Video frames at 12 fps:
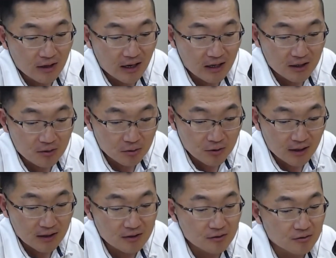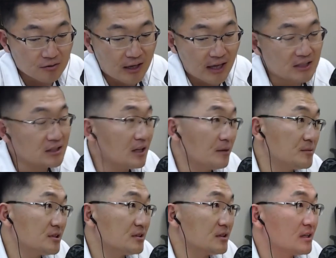엘리 코다 그리고 렉스
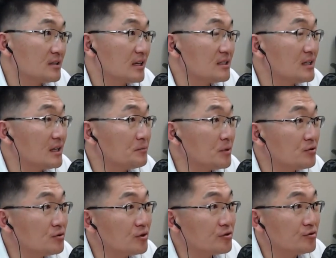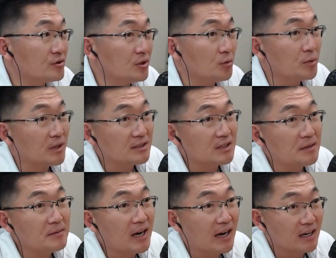탐슨 이렇게 쟁쟁한 미국 선수들이 이번엔
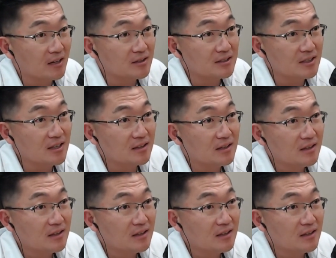참가 안 하거든요.